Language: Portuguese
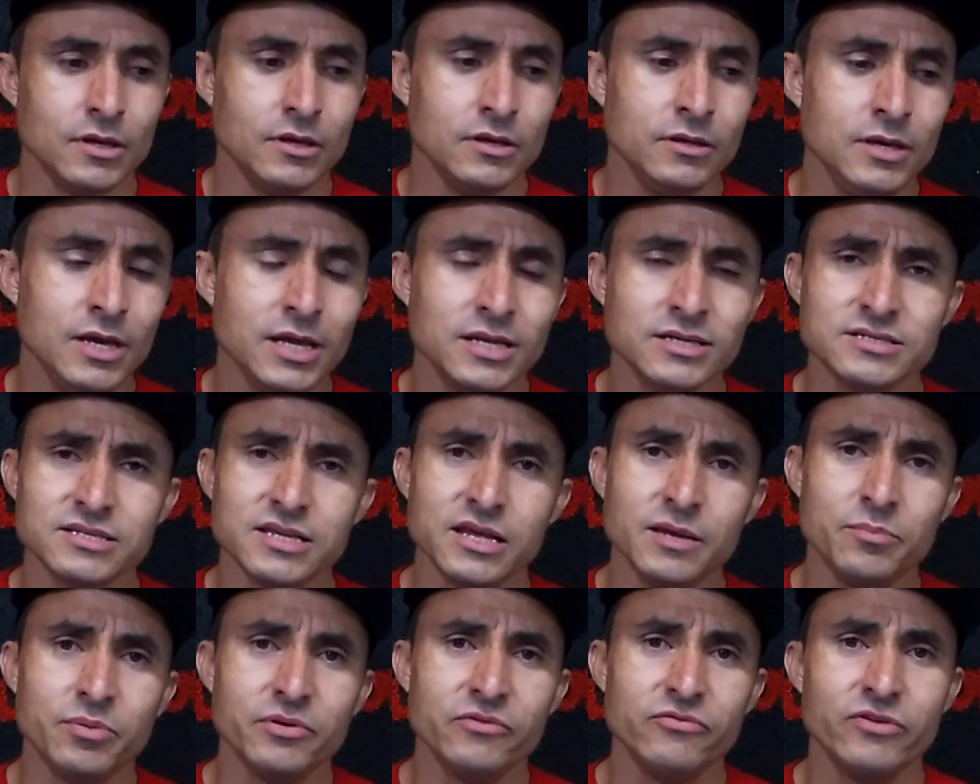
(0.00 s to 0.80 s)
E ele
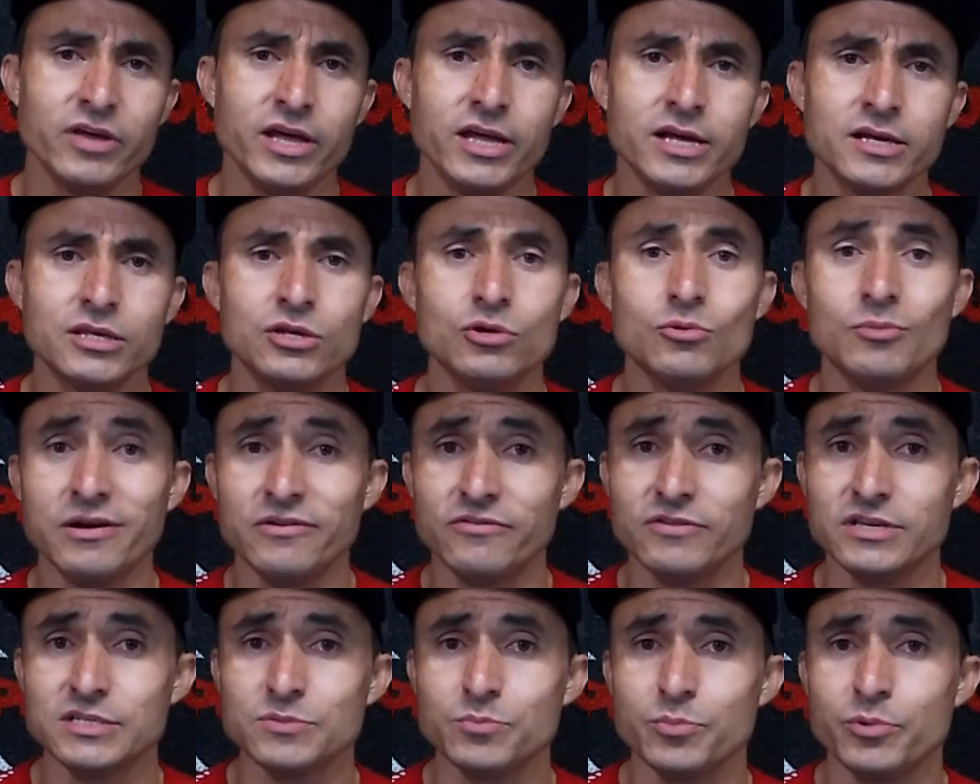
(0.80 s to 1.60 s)
sempre vem aqui uma
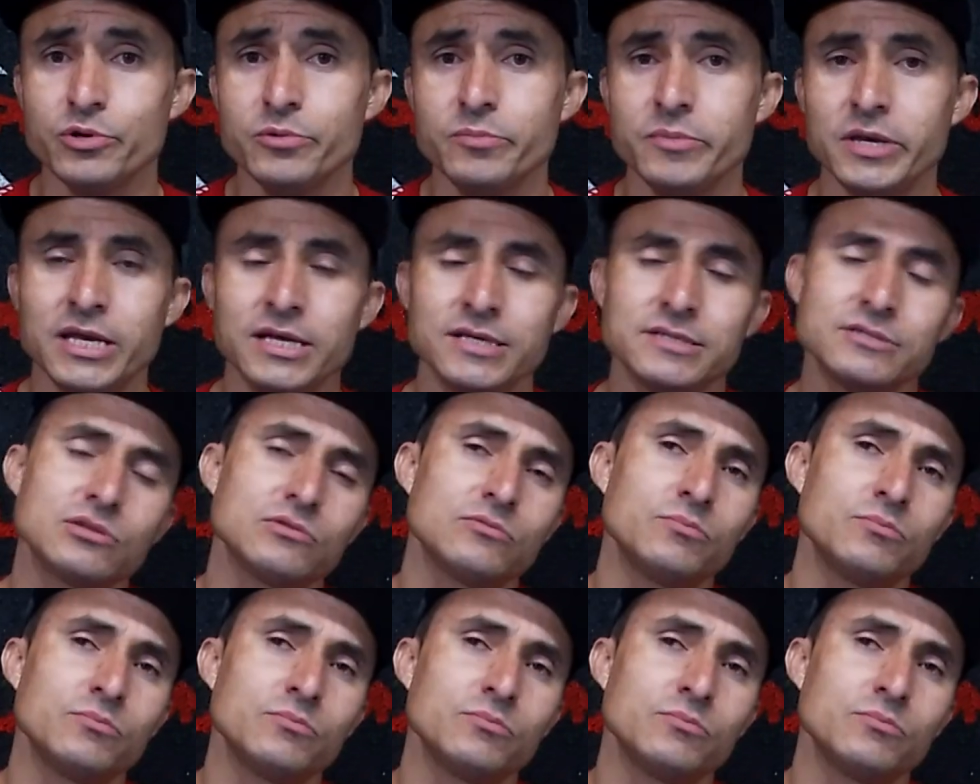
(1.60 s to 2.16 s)
vez por mês.